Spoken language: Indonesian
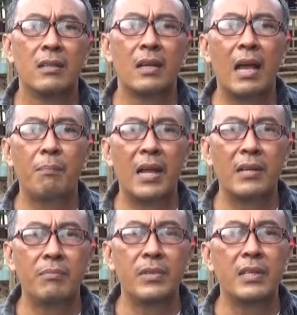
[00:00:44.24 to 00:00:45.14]
tengah
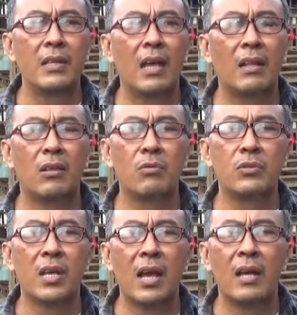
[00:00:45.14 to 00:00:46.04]
pandemi atau
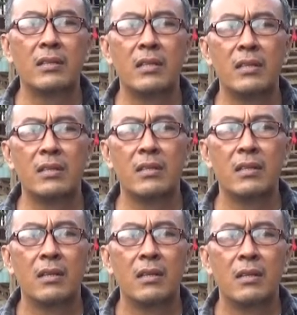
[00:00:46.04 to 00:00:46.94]
usaha jenis
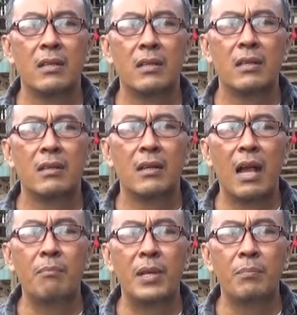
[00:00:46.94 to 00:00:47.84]

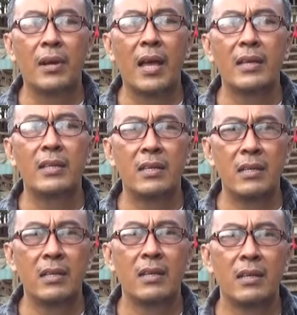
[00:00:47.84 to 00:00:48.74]
kambing perah ini
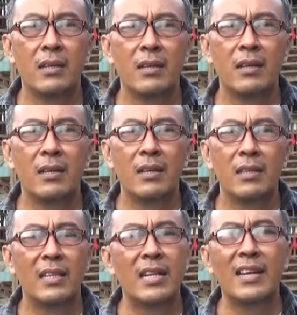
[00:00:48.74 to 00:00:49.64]

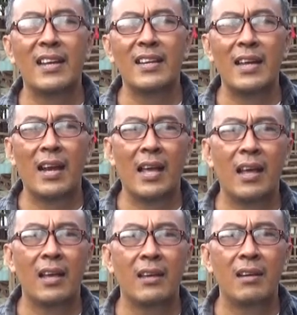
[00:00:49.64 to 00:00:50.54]
tidak ada kendala
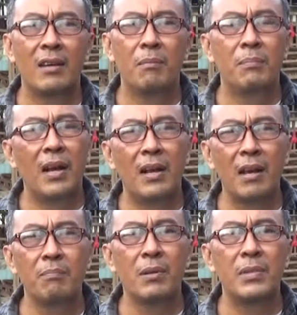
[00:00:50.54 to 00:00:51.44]

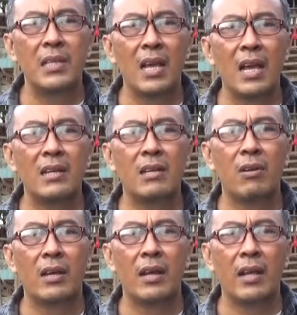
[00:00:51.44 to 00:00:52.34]
bahkan permintaan di
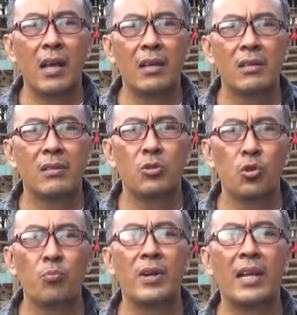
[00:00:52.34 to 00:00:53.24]
luar daerah
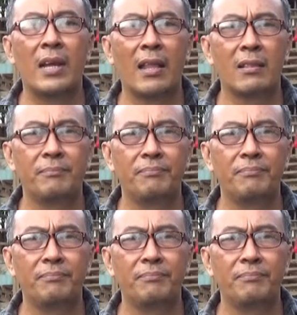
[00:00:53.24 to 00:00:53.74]
cukup meningkat.